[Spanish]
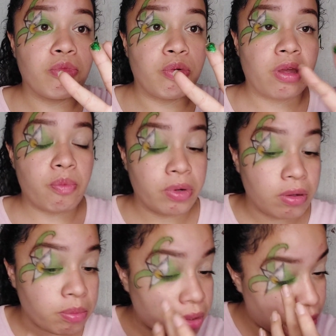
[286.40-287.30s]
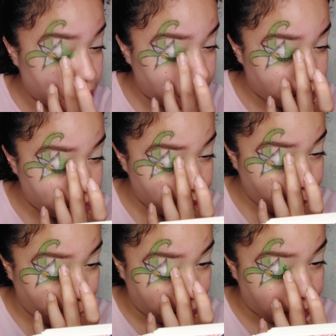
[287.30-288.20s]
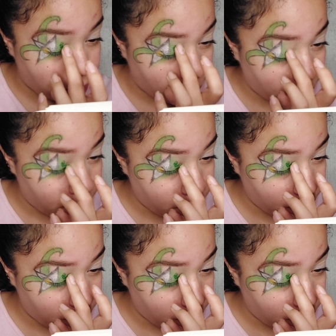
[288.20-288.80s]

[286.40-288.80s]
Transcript: me voy a poner un poquito de este en la parte de acá.